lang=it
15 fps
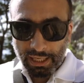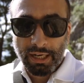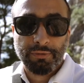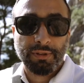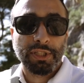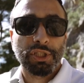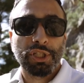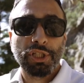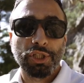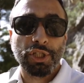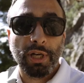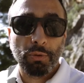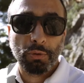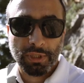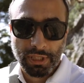alla
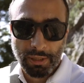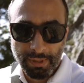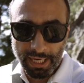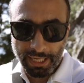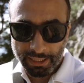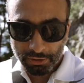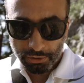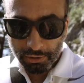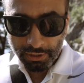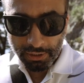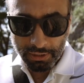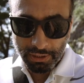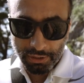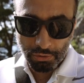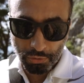Francigena Ultramarathon,
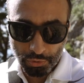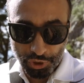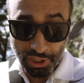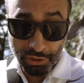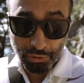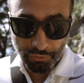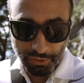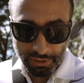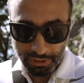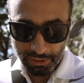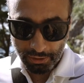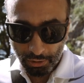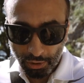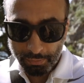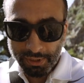sono 120
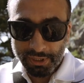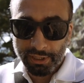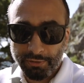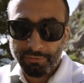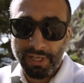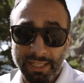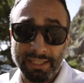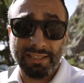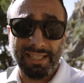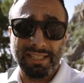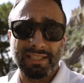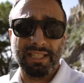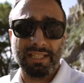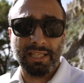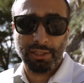km da fare in
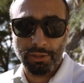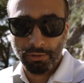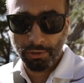36